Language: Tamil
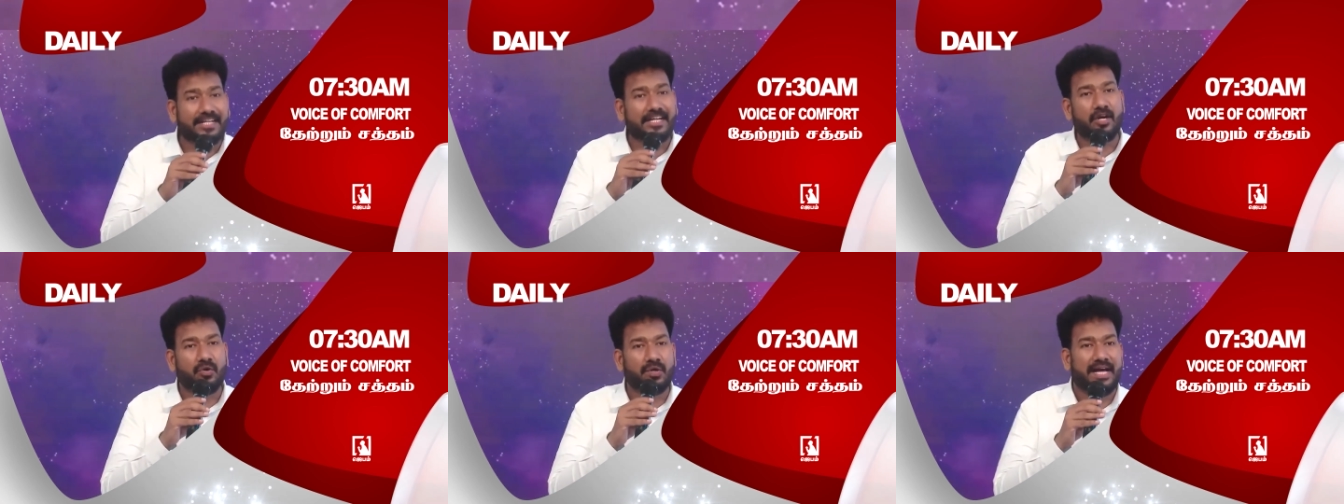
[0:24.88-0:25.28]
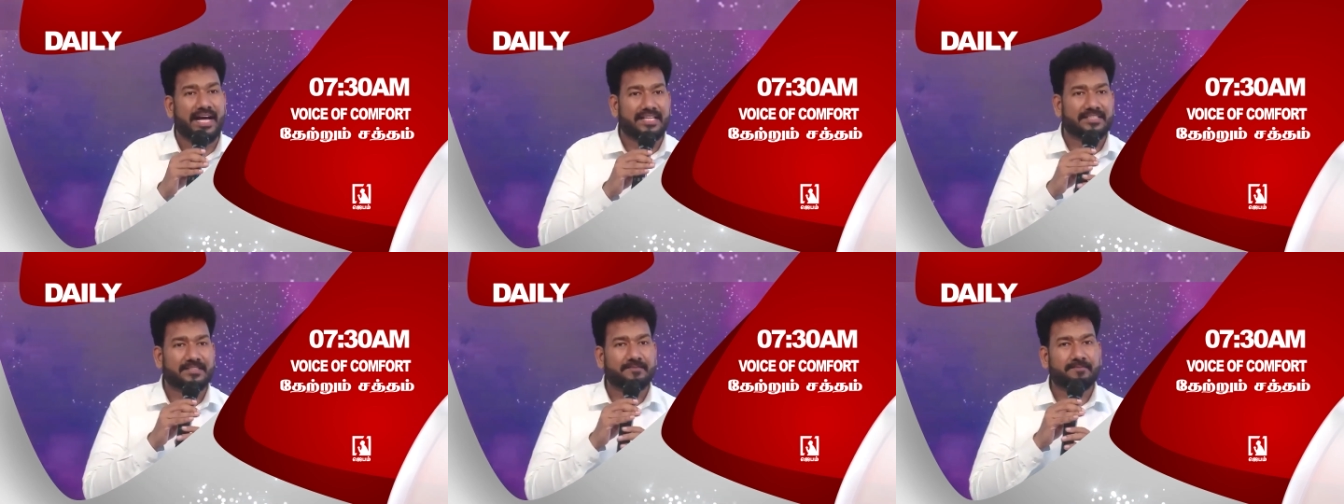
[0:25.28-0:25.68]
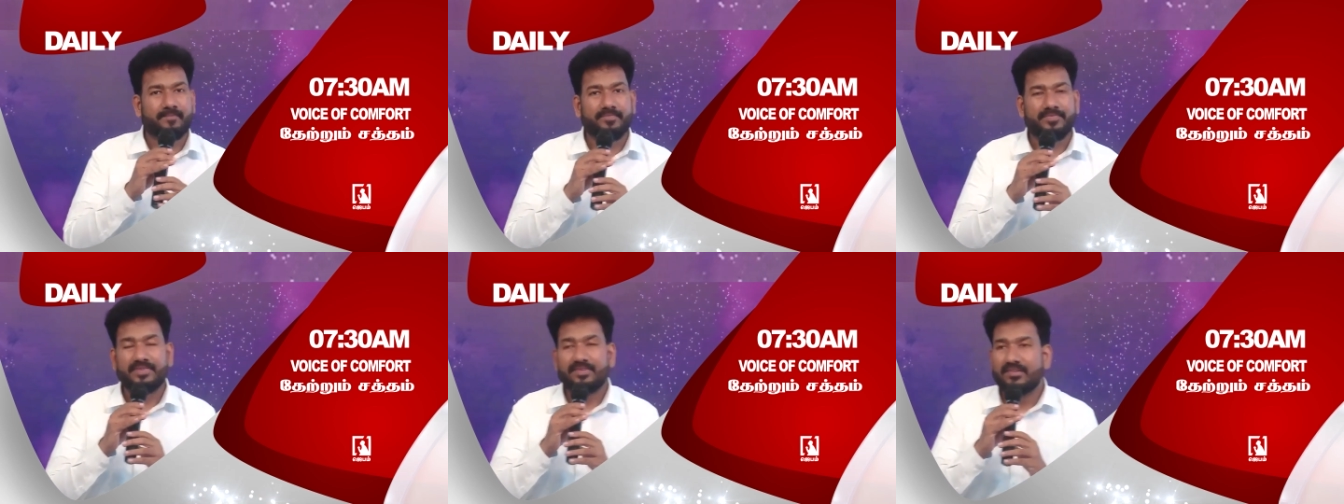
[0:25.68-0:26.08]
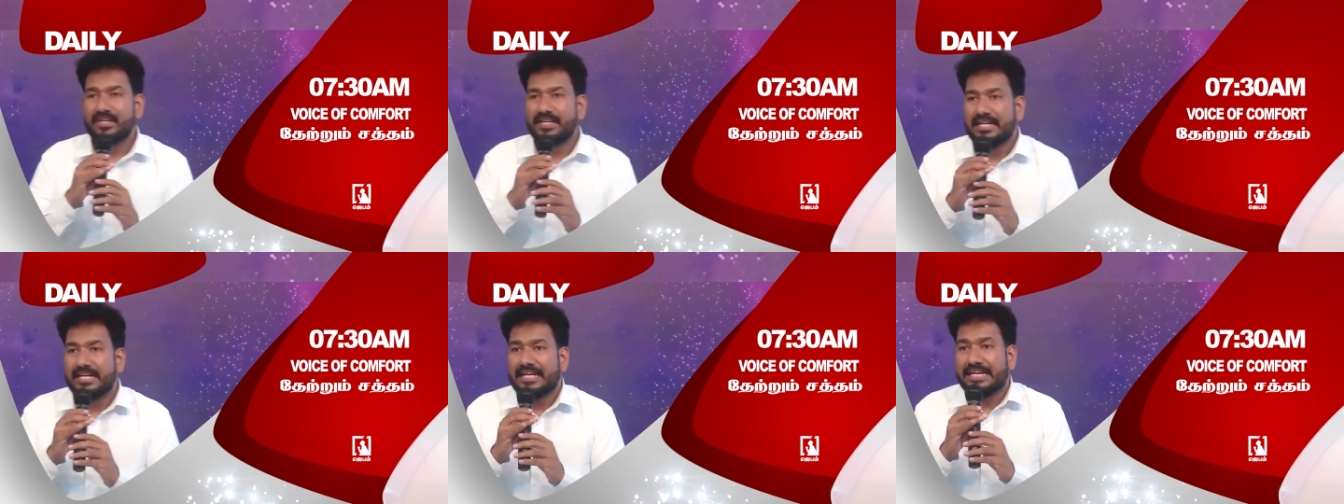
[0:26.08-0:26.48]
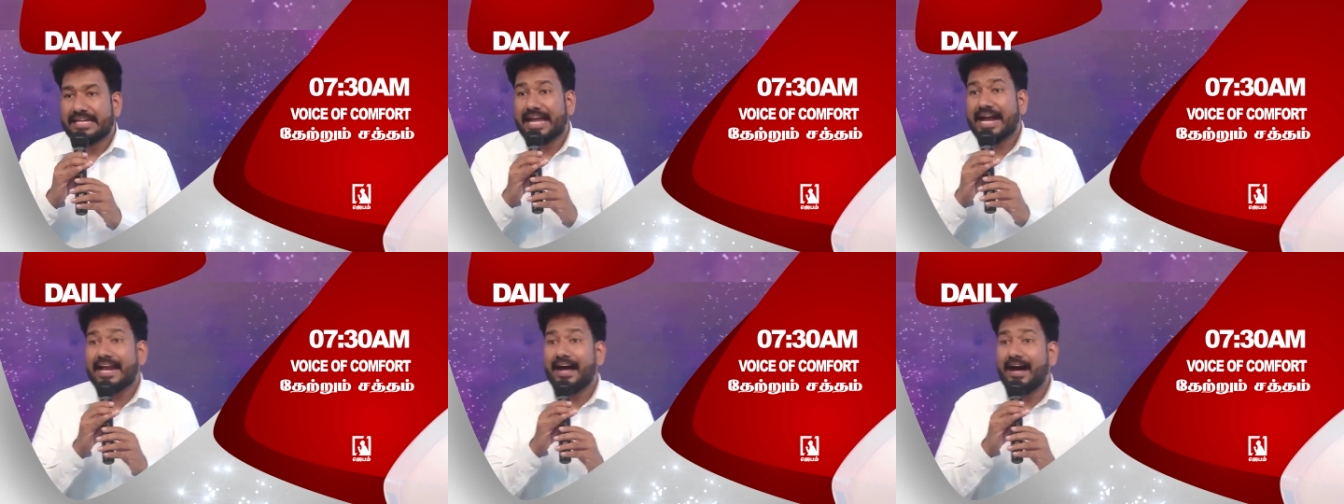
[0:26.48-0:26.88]
இருக்கக்கூடாது
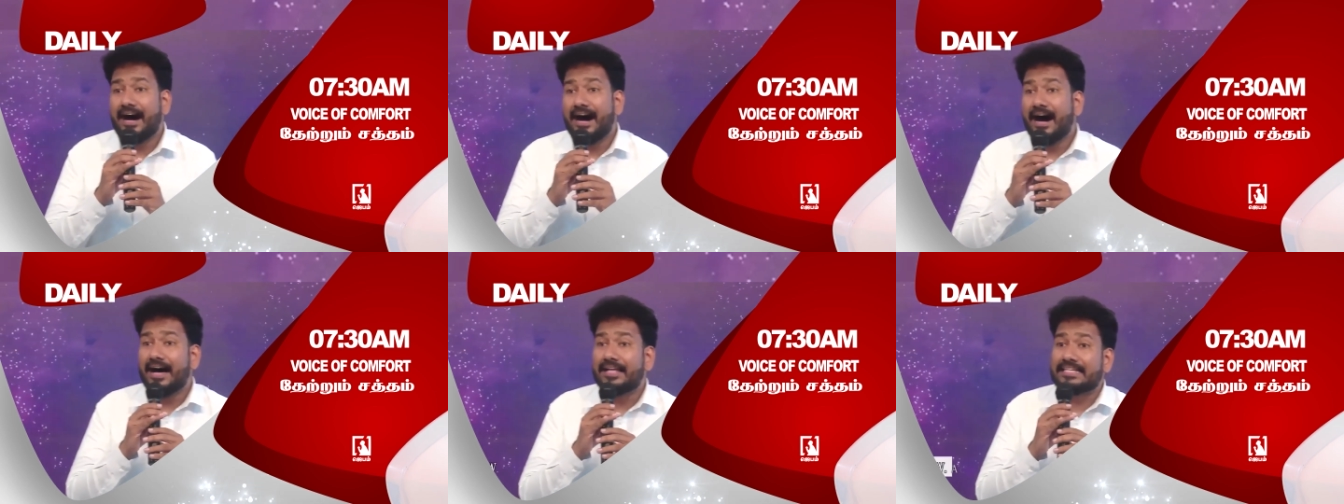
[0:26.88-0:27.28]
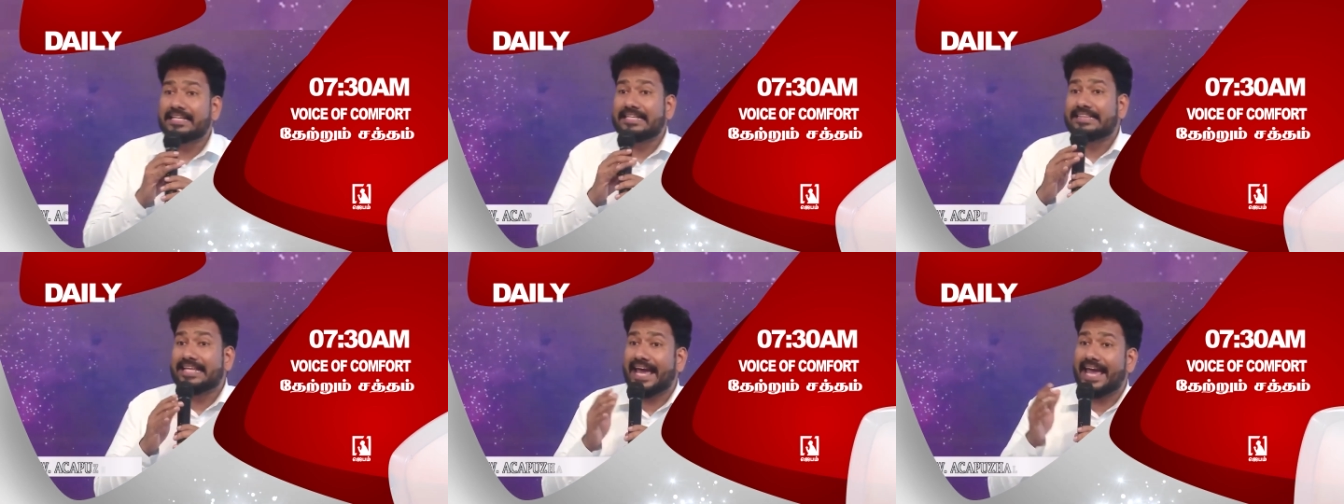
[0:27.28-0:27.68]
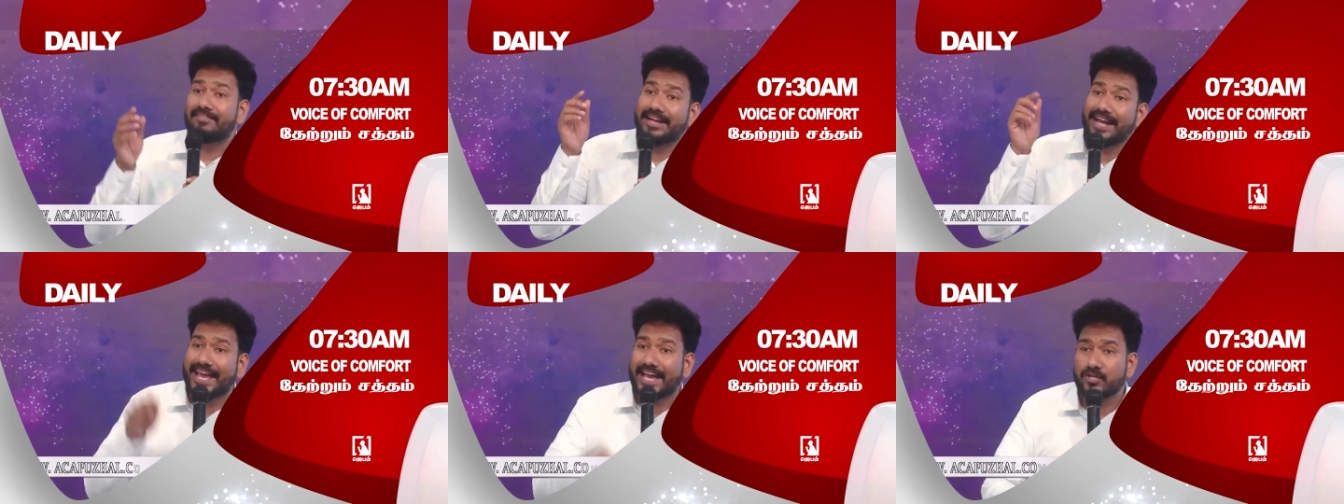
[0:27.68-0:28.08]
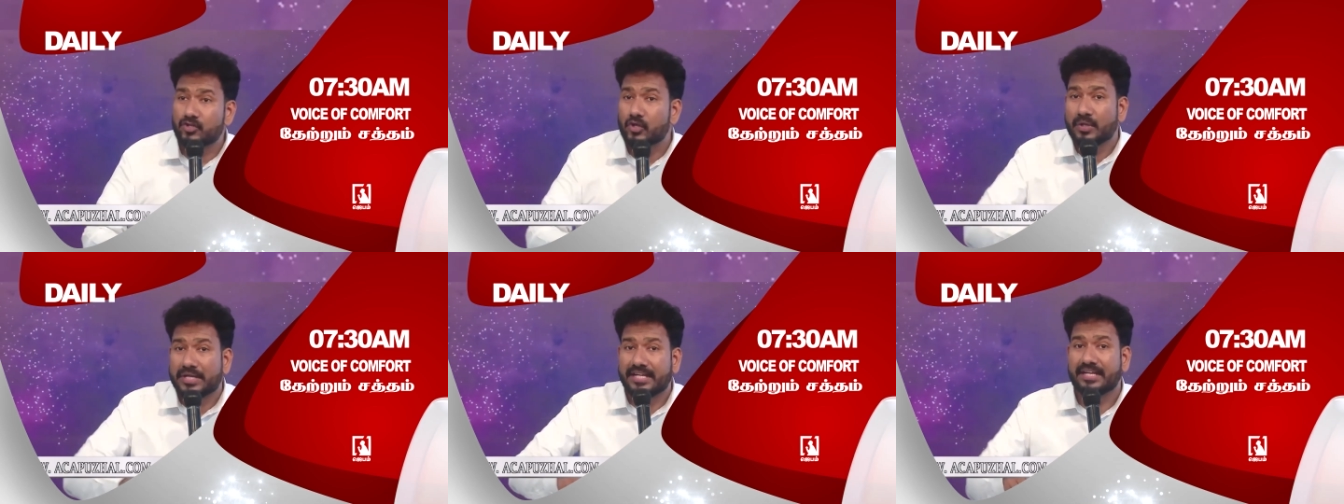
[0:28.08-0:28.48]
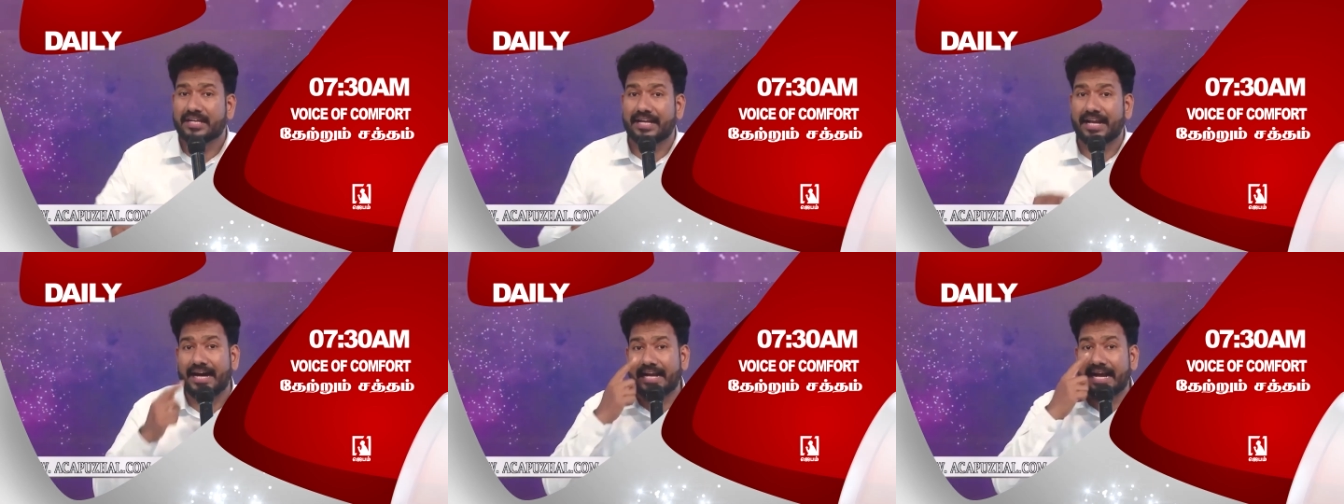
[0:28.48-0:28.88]
ஏன்னா அதை தேவனே
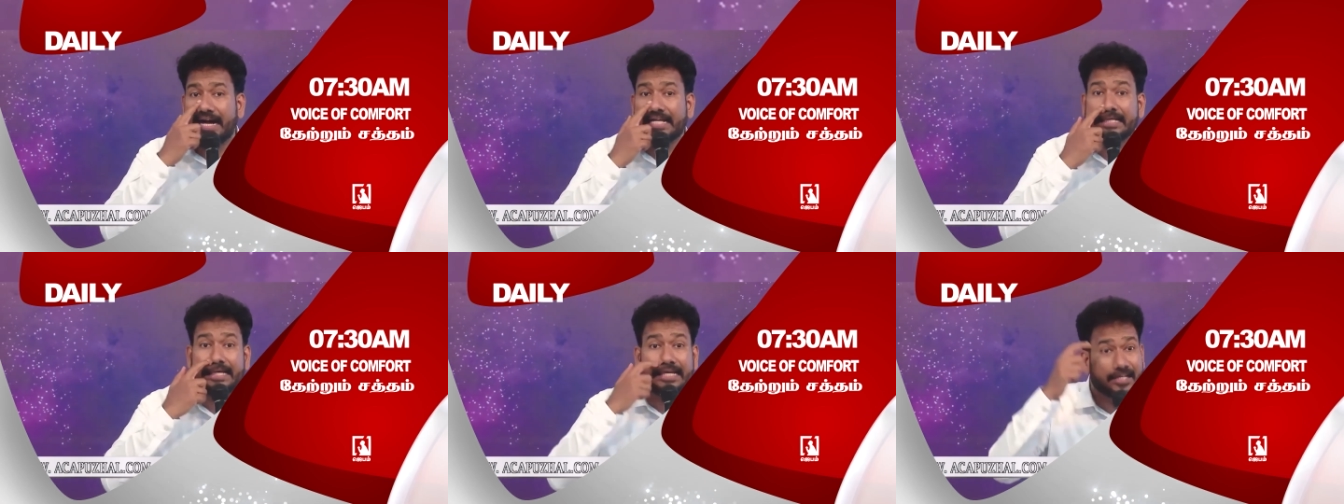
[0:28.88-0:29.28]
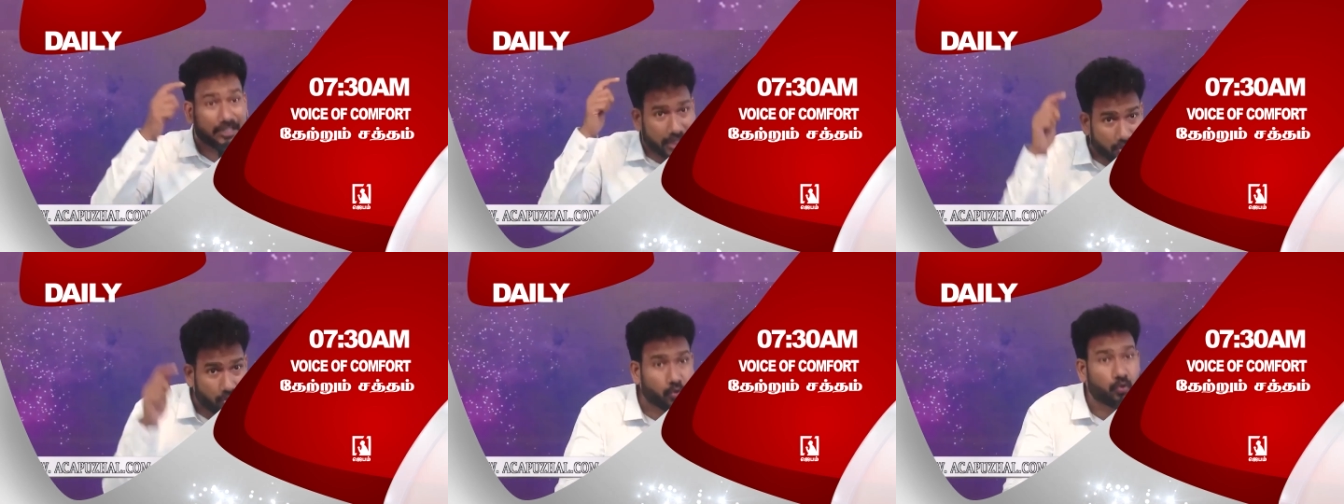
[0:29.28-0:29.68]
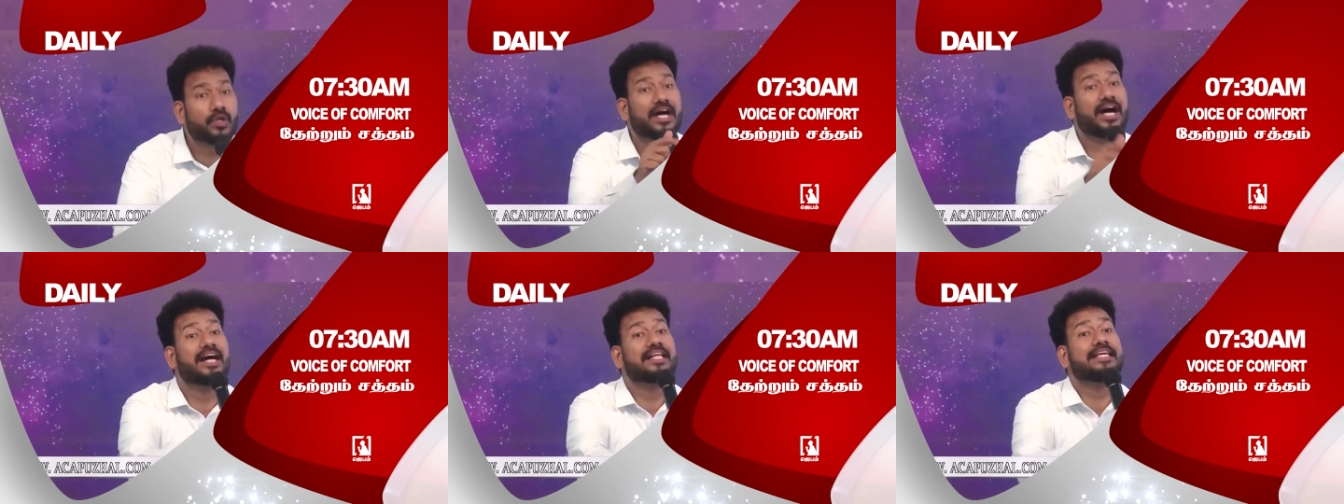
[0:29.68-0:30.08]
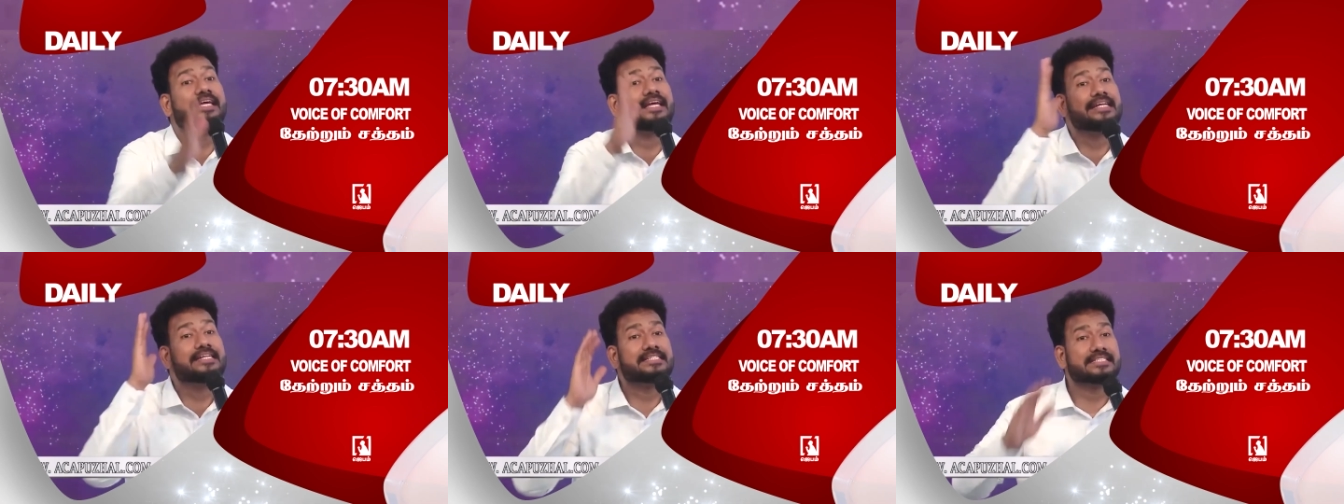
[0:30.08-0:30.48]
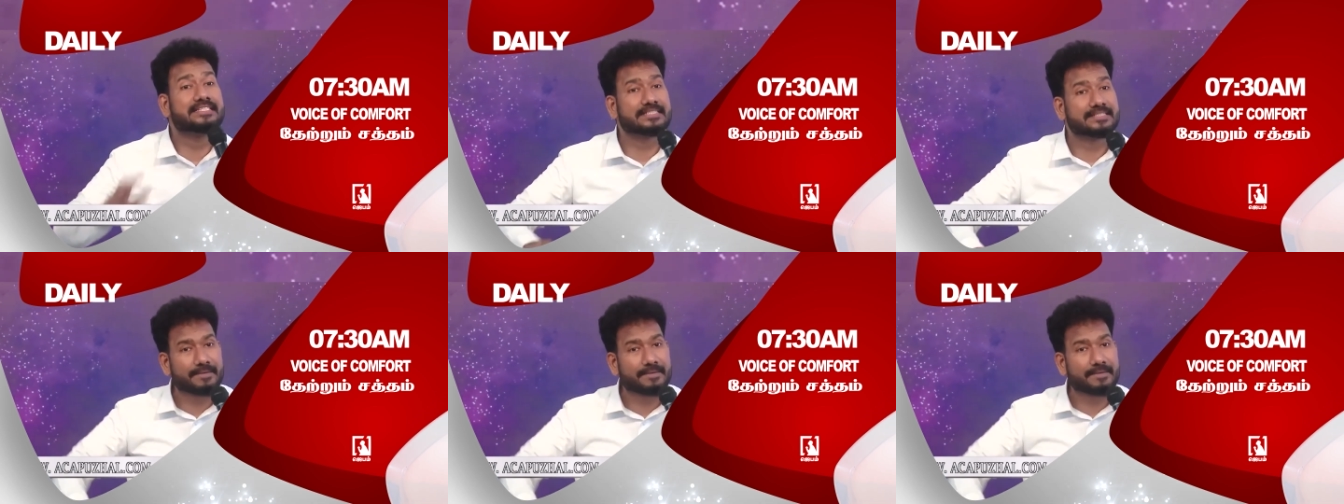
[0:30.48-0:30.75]
சொல்லியிருக்கிறார் அது இருக்கக்கூடாது என்று